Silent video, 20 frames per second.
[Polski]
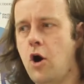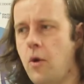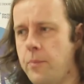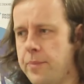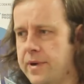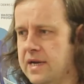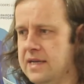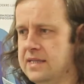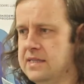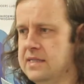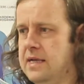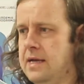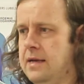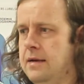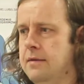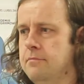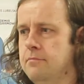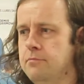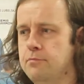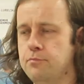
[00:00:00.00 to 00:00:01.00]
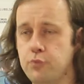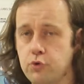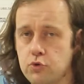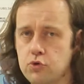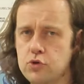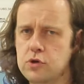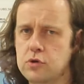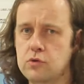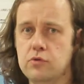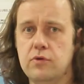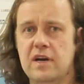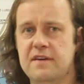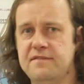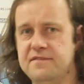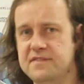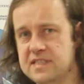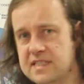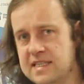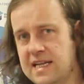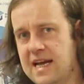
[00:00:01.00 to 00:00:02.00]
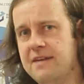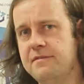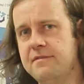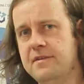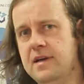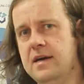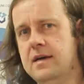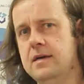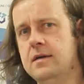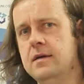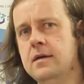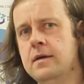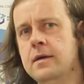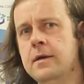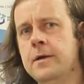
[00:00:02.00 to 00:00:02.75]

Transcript: operację push, która wstawia